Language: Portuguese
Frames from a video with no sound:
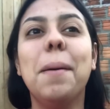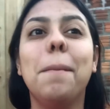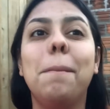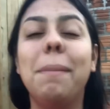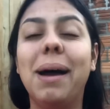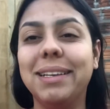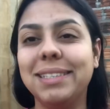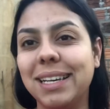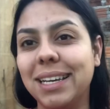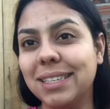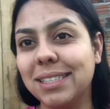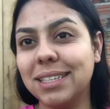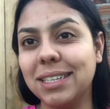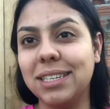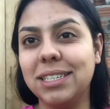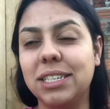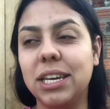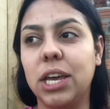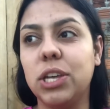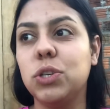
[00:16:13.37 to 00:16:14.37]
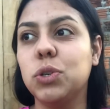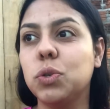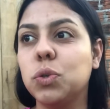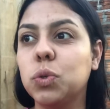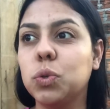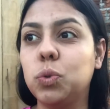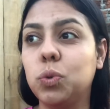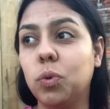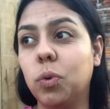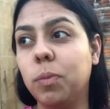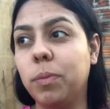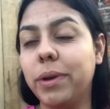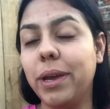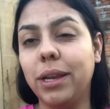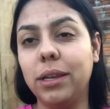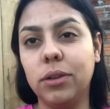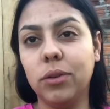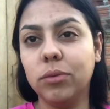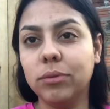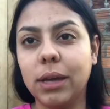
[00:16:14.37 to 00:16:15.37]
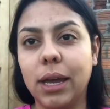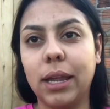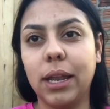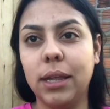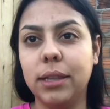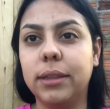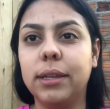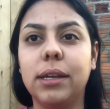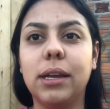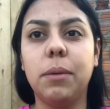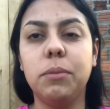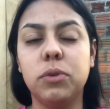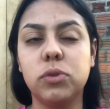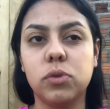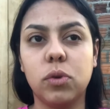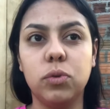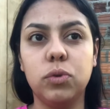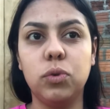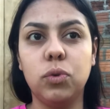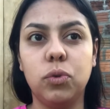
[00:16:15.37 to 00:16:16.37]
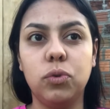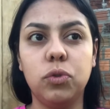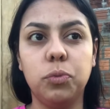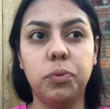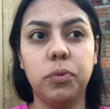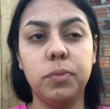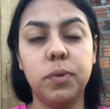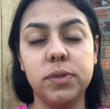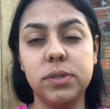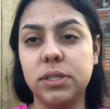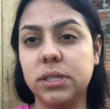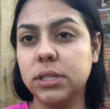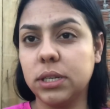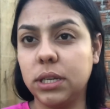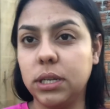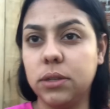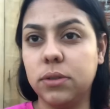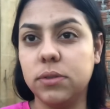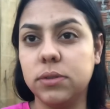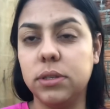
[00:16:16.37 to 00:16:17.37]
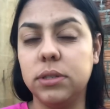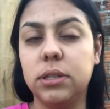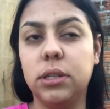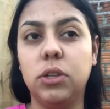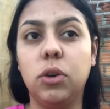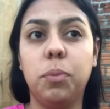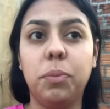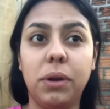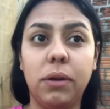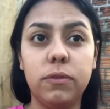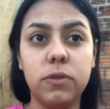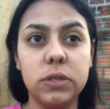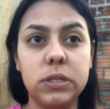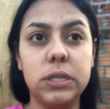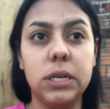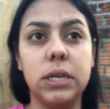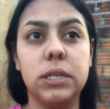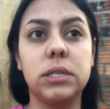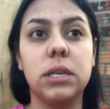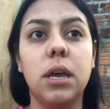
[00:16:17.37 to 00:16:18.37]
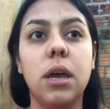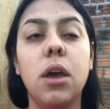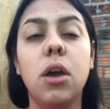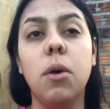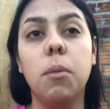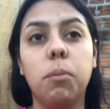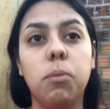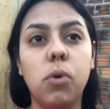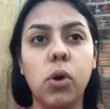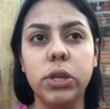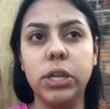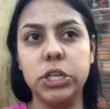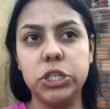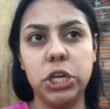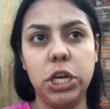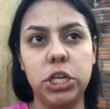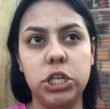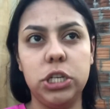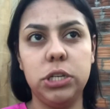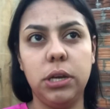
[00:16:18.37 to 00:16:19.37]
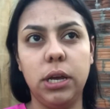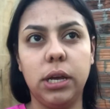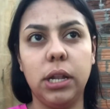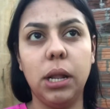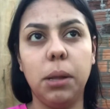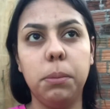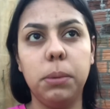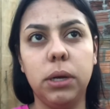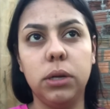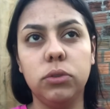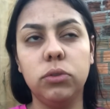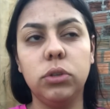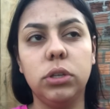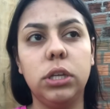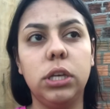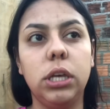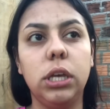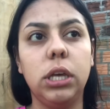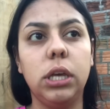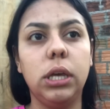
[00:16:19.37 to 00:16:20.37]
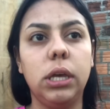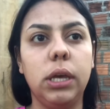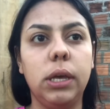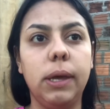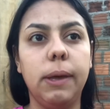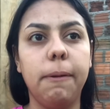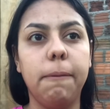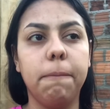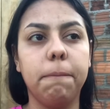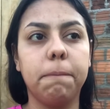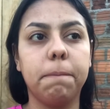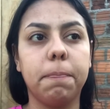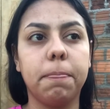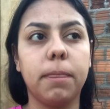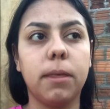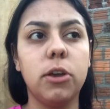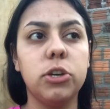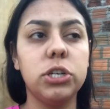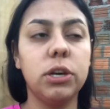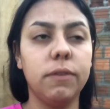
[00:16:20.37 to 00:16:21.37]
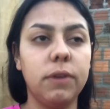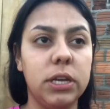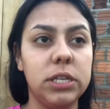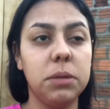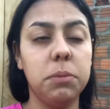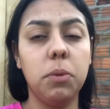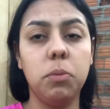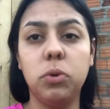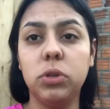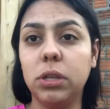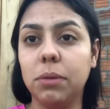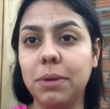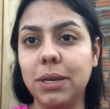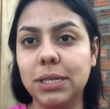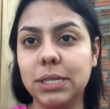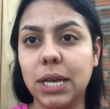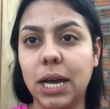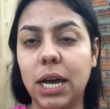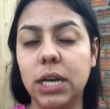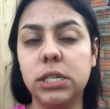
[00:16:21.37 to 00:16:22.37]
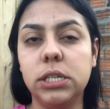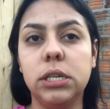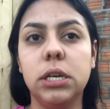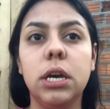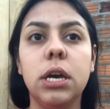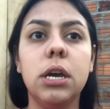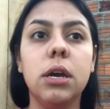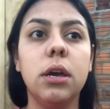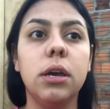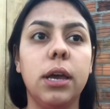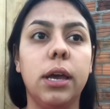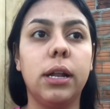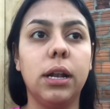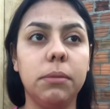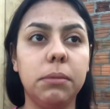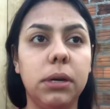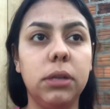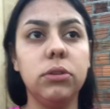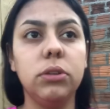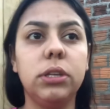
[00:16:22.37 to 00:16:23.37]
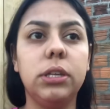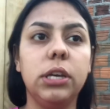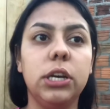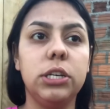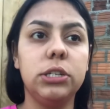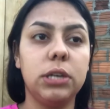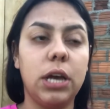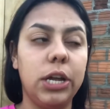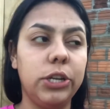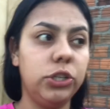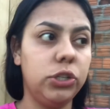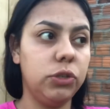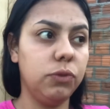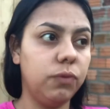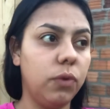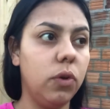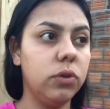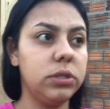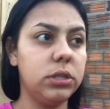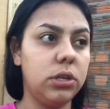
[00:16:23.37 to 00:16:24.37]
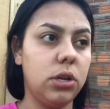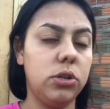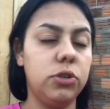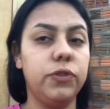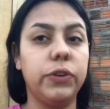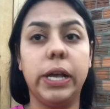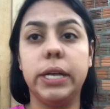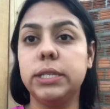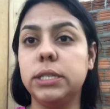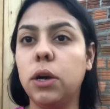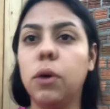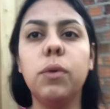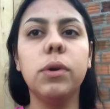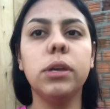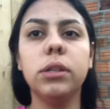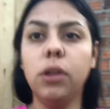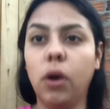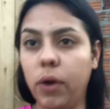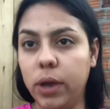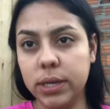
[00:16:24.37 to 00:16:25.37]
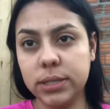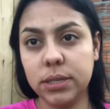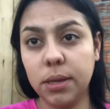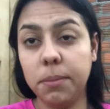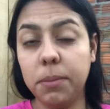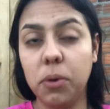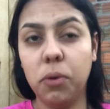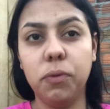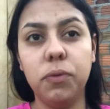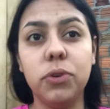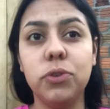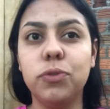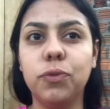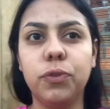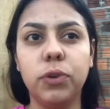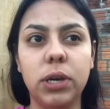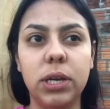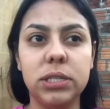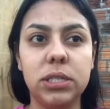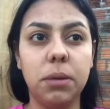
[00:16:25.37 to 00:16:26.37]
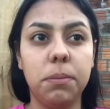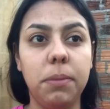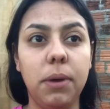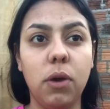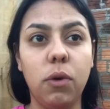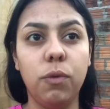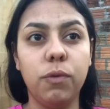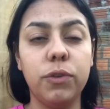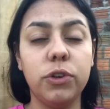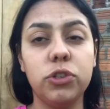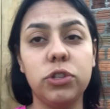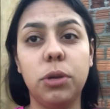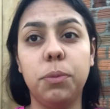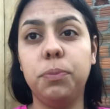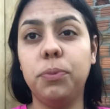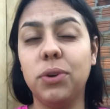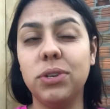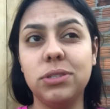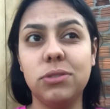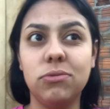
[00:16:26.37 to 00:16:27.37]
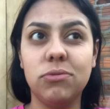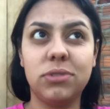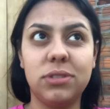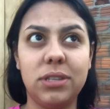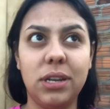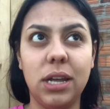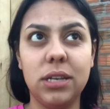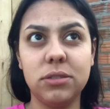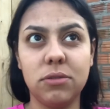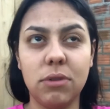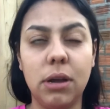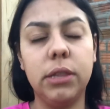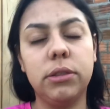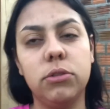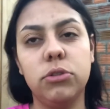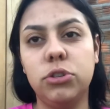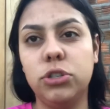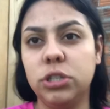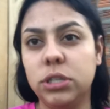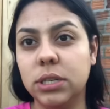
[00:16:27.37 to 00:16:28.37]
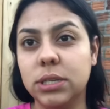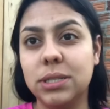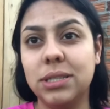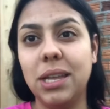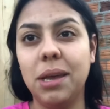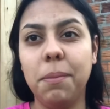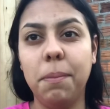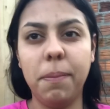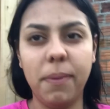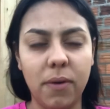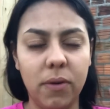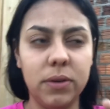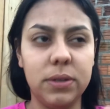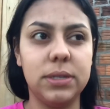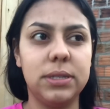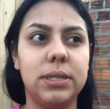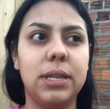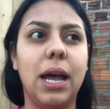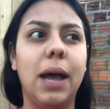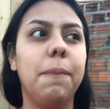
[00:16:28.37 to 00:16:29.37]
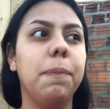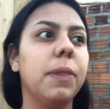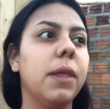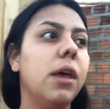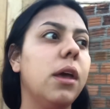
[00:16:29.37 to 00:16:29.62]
Mas assim, gente, o YouTube, ele não tá querendo entregar meus conteúdos para meus inscritos, entendeu? Para vocês. Muita gente reclamando que, que eu já recebi muita mensagem reclamando que ativou o sinal de notificação e não recebeu o vídeo. Foi receber um vídeo depois de uns 3, 4 dias depois, tá?